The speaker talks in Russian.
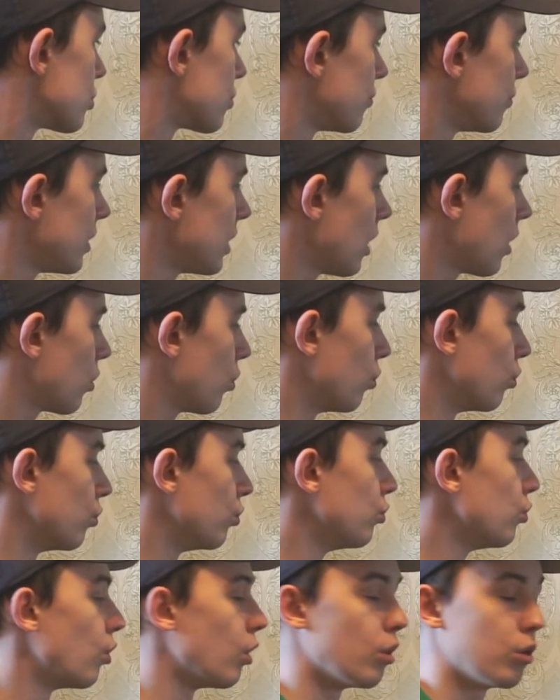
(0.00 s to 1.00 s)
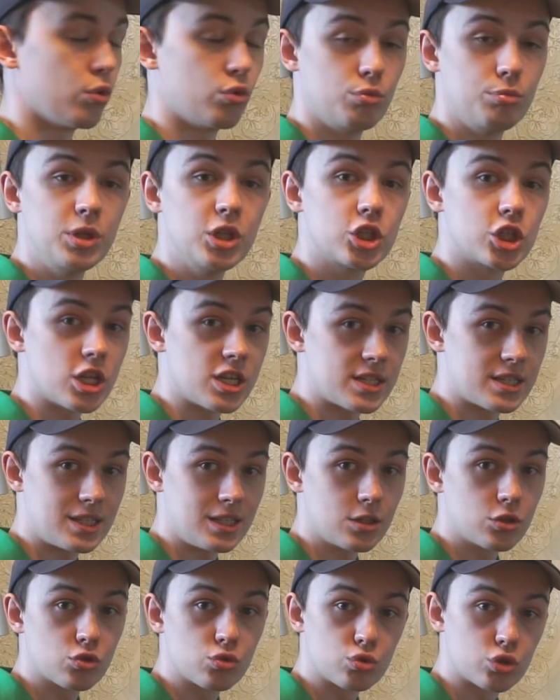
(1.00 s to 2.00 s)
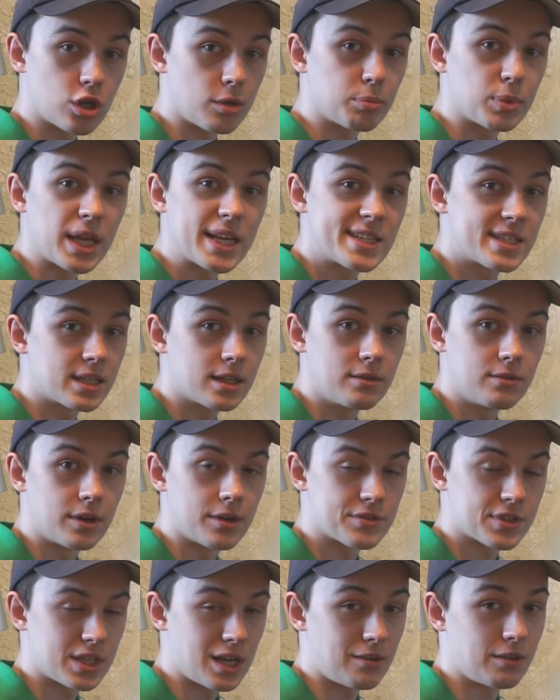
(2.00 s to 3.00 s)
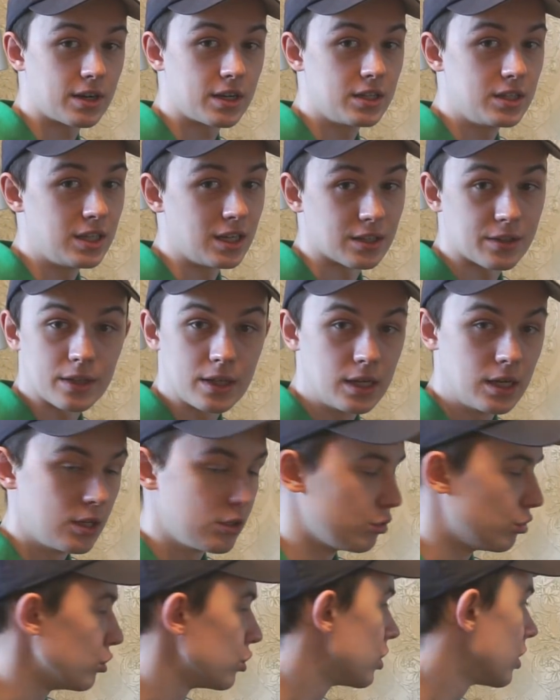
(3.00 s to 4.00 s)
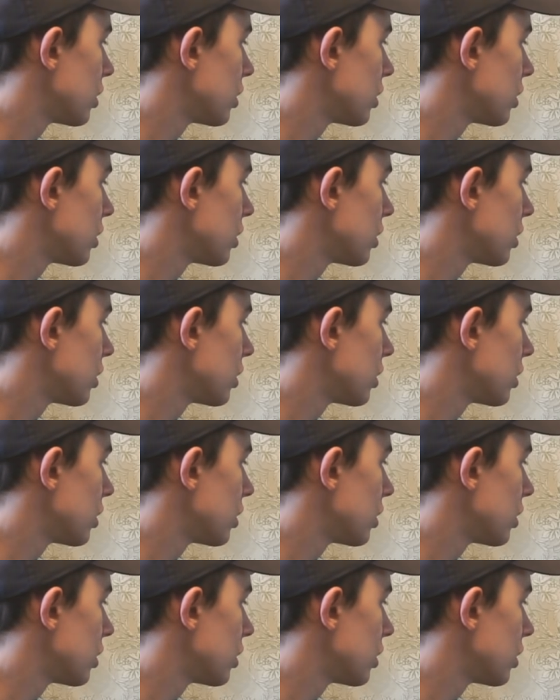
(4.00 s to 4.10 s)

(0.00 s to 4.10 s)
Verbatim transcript: и сверху, но у Mi 6X уже пластиковых вставок нет. То есть